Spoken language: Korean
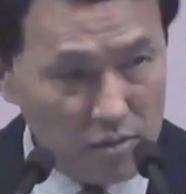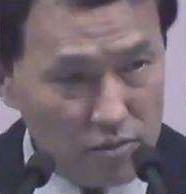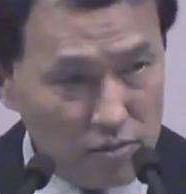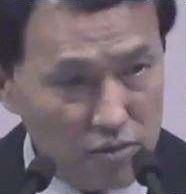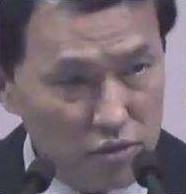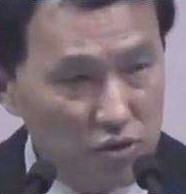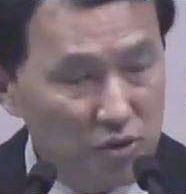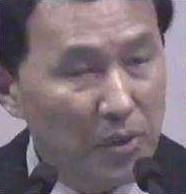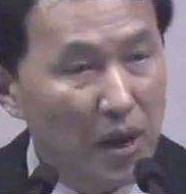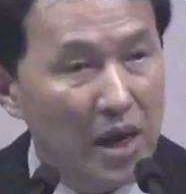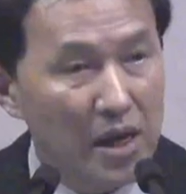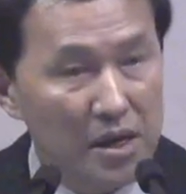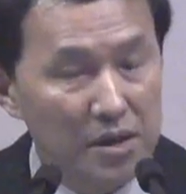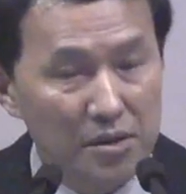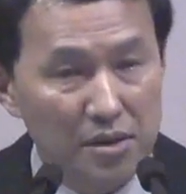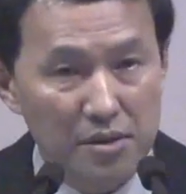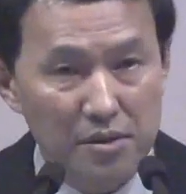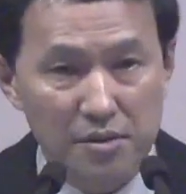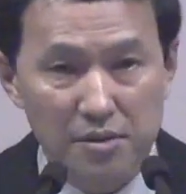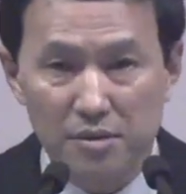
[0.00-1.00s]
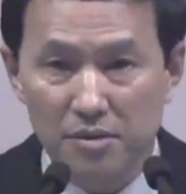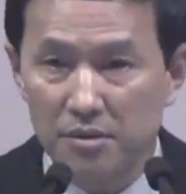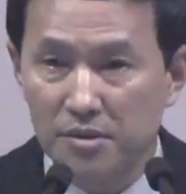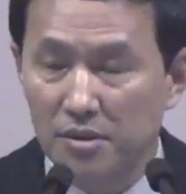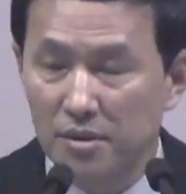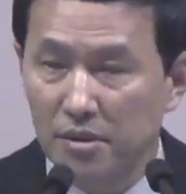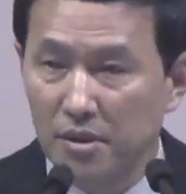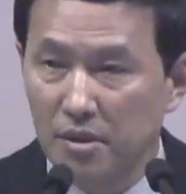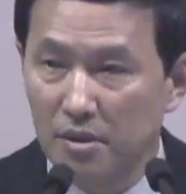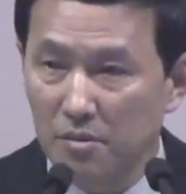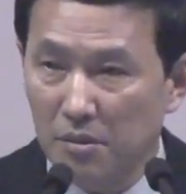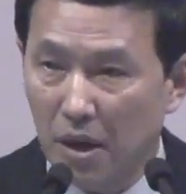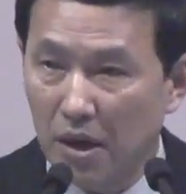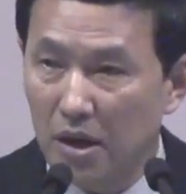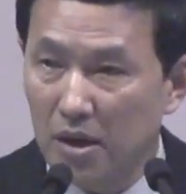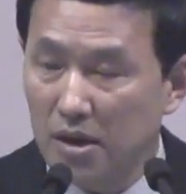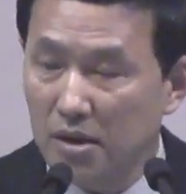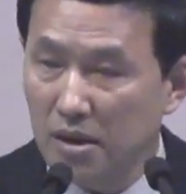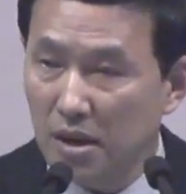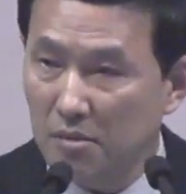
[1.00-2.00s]
우리도 봐야 돼요.
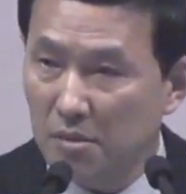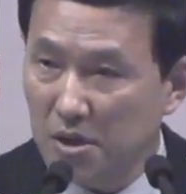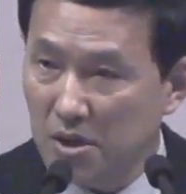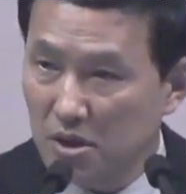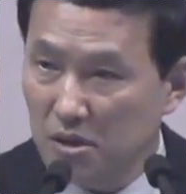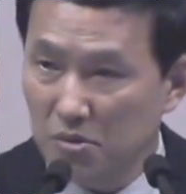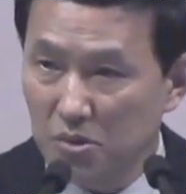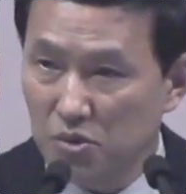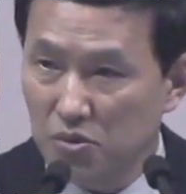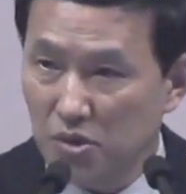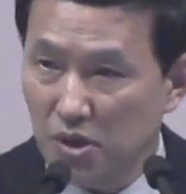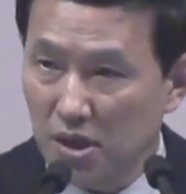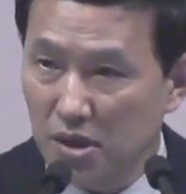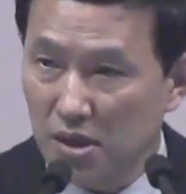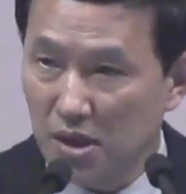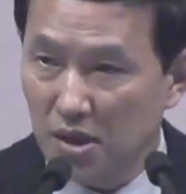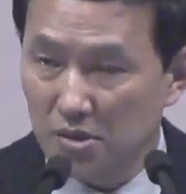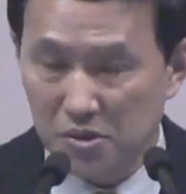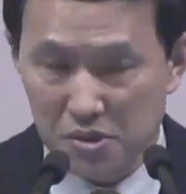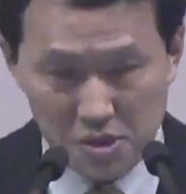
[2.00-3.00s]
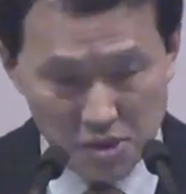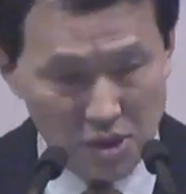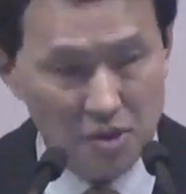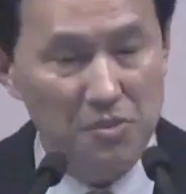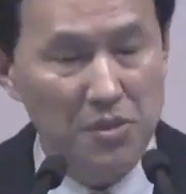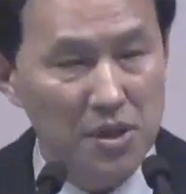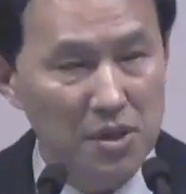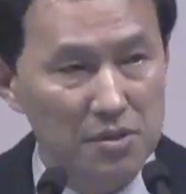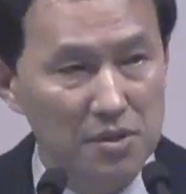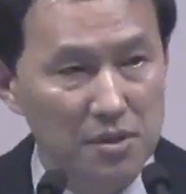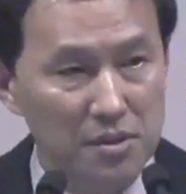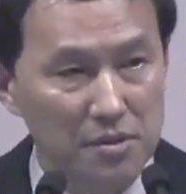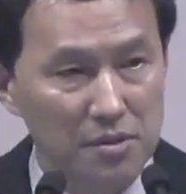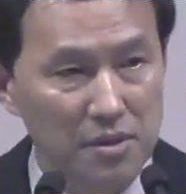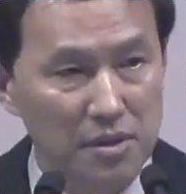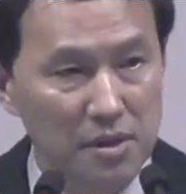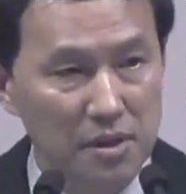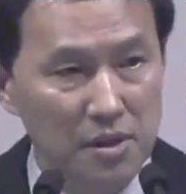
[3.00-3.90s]
봐야 된다는 말 신비주가 아니라 체험해야 돼요.